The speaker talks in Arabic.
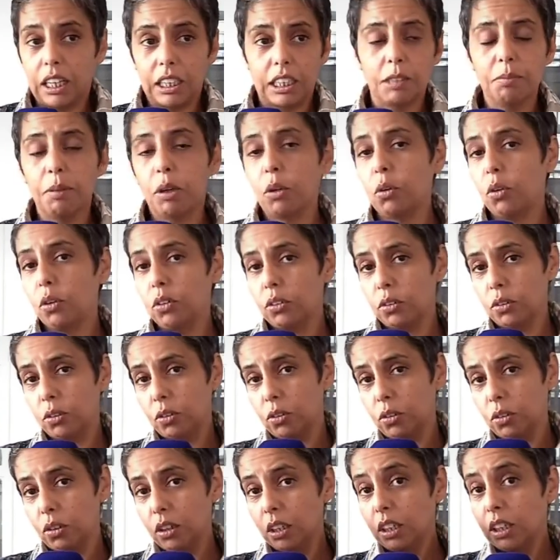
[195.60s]
كيما
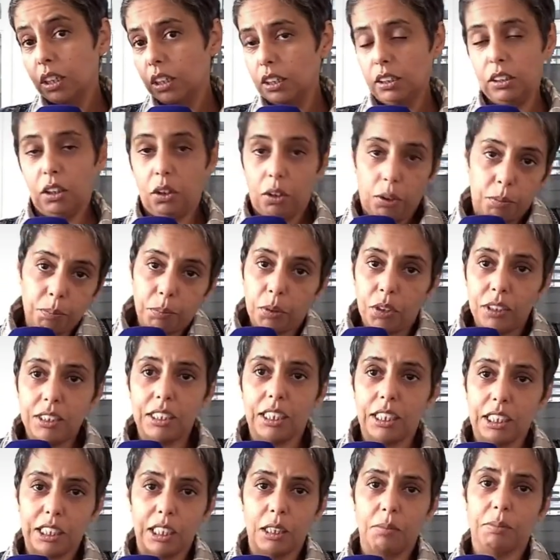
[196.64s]
نقولوا اون بو
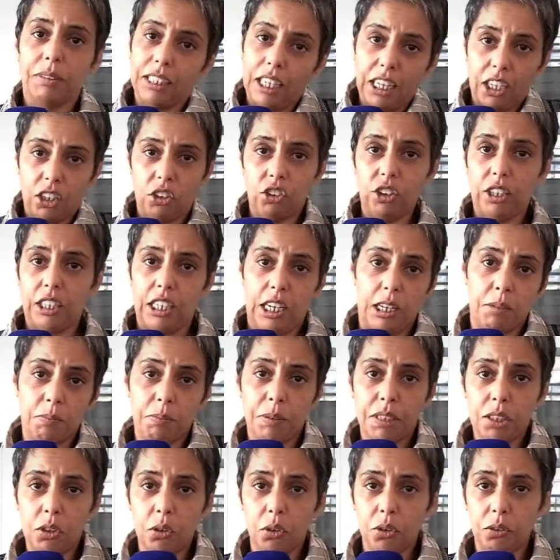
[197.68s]
دير كلمه حاشاك ان
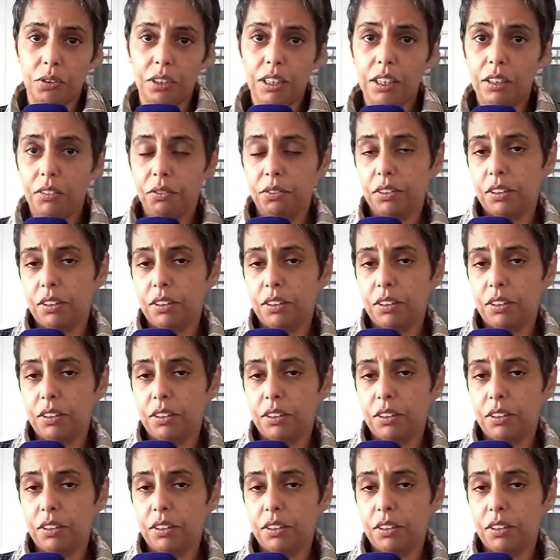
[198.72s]
بيدوفيل